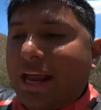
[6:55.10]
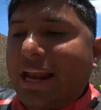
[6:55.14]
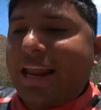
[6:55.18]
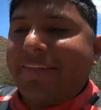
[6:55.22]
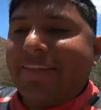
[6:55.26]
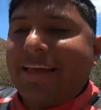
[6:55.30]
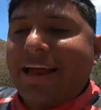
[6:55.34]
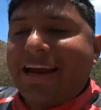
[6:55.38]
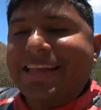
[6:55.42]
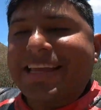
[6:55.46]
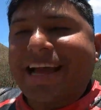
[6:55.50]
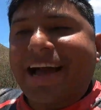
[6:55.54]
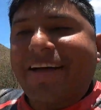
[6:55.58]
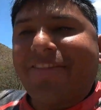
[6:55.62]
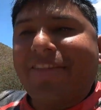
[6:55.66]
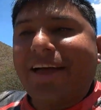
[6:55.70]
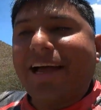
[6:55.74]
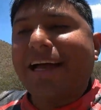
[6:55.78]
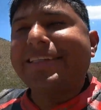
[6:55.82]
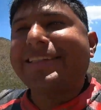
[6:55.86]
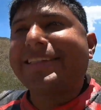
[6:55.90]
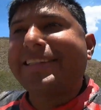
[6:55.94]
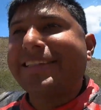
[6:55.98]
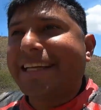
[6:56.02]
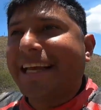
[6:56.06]
calentar
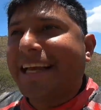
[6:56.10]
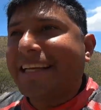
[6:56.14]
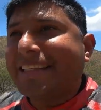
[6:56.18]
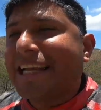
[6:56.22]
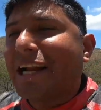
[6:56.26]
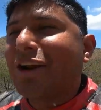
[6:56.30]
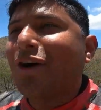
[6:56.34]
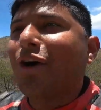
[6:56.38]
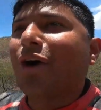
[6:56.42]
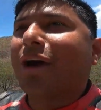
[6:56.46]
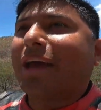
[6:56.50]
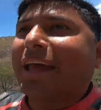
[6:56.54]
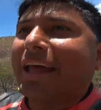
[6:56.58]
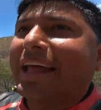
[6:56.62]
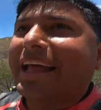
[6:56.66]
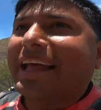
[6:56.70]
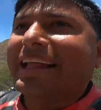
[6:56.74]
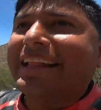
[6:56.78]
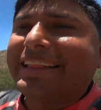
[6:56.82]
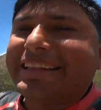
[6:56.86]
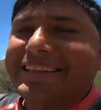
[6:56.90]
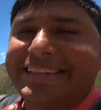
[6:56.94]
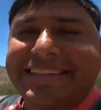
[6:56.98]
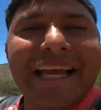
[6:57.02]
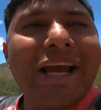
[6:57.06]
llantas es algo
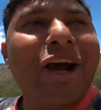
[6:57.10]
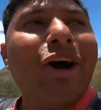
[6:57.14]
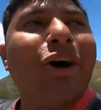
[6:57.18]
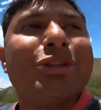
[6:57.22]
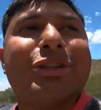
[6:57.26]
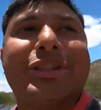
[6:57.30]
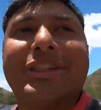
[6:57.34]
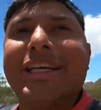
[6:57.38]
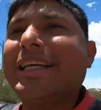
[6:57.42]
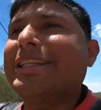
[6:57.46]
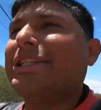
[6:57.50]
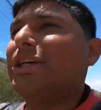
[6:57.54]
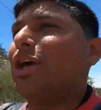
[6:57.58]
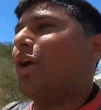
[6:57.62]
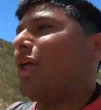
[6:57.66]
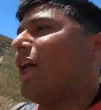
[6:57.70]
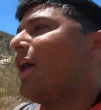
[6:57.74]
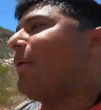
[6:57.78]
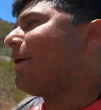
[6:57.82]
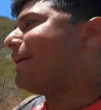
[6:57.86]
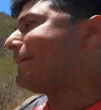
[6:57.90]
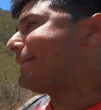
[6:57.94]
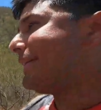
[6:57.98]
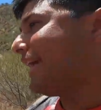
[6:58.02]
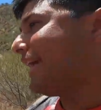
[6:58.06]
que sí o sí se lo debe